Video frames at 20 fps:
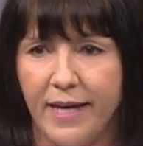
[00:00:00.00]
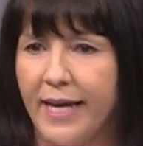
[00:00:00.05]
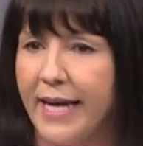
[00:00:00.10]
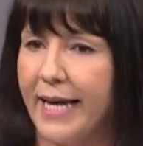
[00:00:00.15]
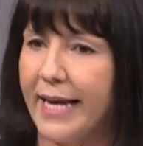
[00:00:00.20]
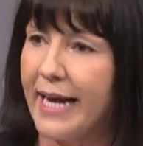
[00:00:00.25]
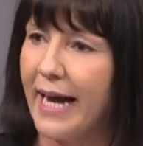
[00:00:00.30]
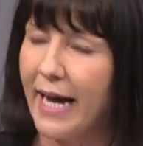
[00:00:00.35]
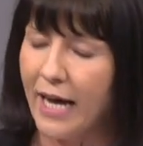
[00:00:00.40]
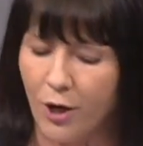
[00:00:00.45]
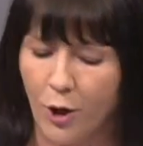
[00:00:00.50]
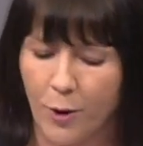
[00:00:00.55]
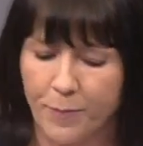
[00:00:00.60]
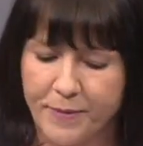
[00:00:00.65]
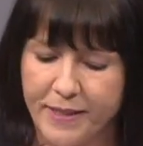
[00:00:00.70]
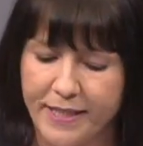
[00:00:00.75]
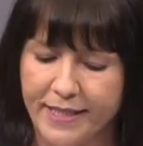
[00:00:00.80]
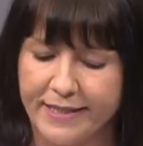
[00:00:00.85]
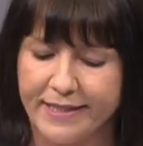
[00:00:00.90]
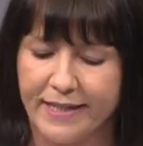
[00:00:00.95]
Egal
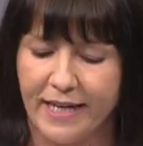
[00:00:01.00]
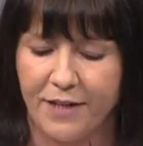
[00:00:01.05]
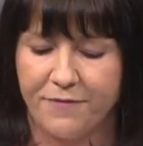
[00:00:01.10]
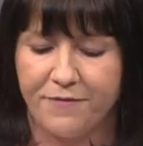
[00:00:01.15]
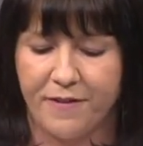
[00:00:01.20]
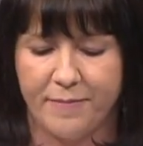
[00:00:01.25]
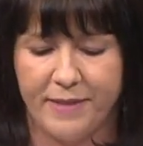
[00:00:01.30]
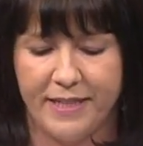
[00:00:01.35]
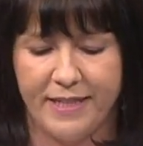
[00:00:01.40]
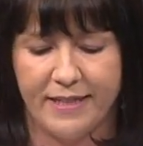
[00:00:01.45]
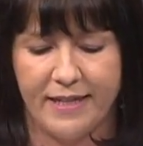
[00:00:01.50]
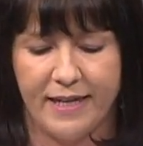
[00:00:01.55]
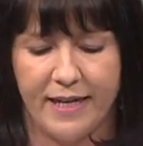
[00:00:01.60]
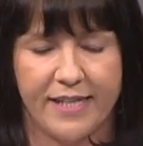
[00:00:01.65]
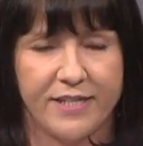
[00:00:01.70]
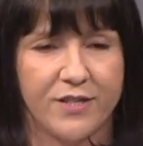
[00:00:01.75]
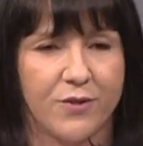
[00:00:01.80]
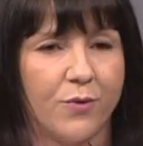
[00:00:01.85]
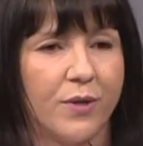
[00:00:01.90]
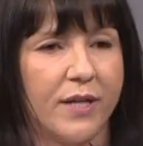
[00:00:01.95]
ob digitale
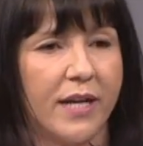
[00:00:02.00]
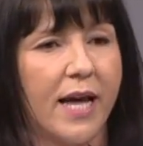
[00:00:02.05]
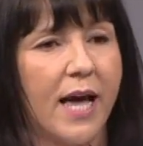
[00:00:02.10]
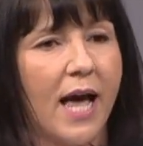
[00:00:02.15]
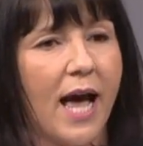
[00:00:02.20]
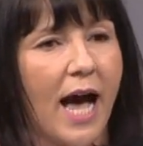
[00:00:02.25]
Familienleistungen,